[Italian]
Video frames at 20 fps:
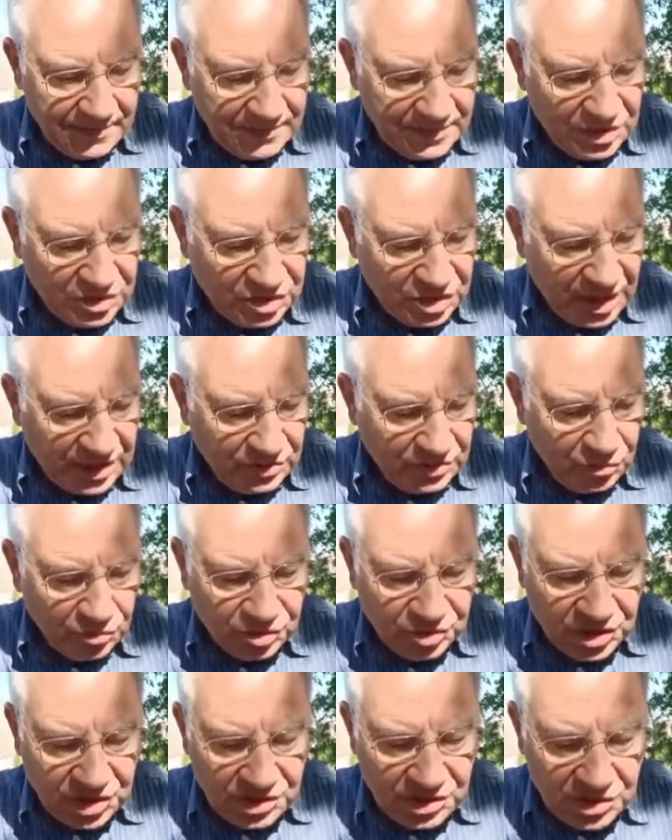
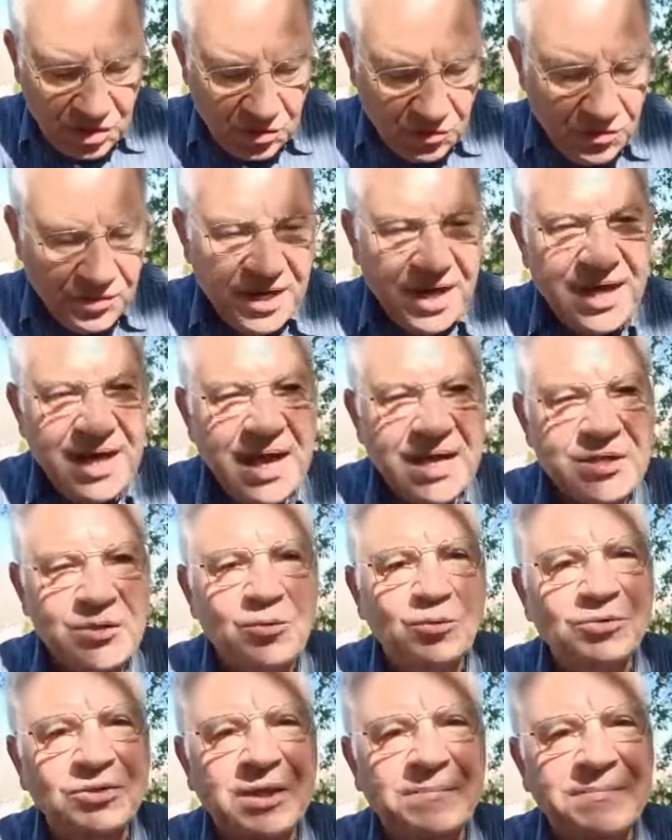dicendo Signore
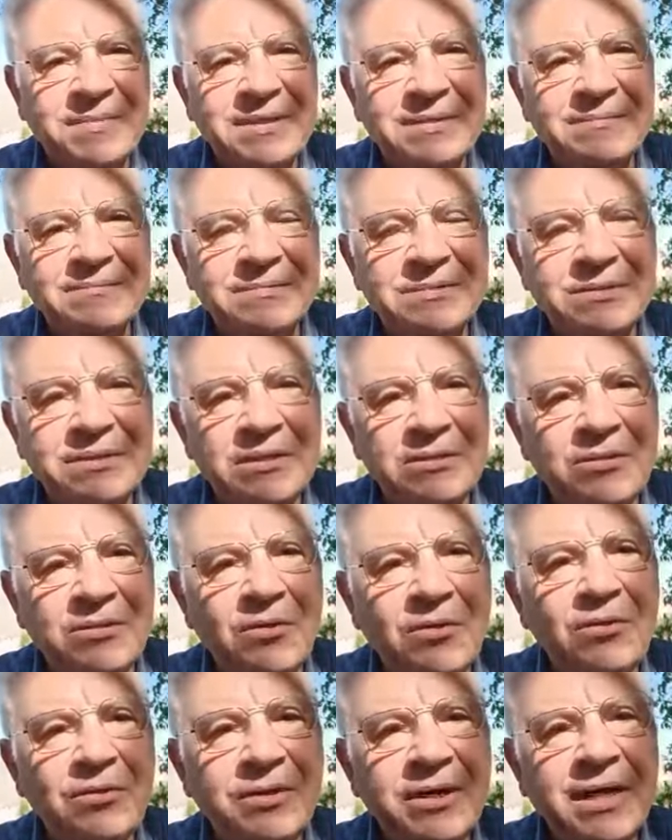aiutami,
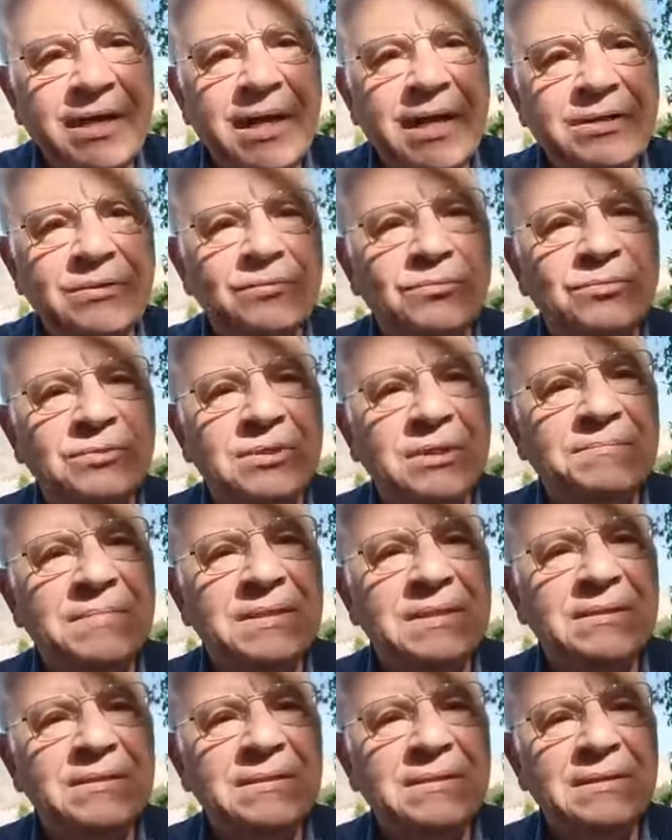Signore
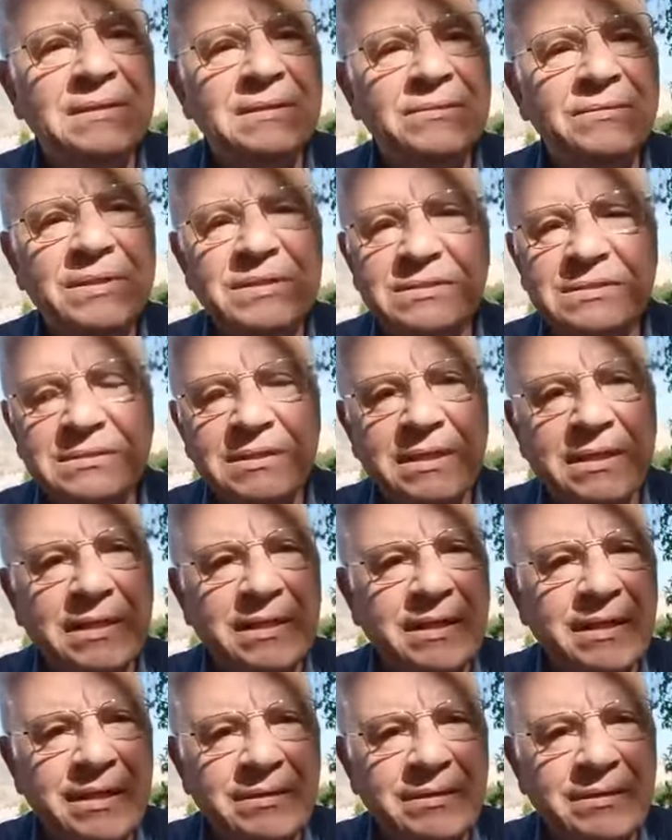aiutami. Questa è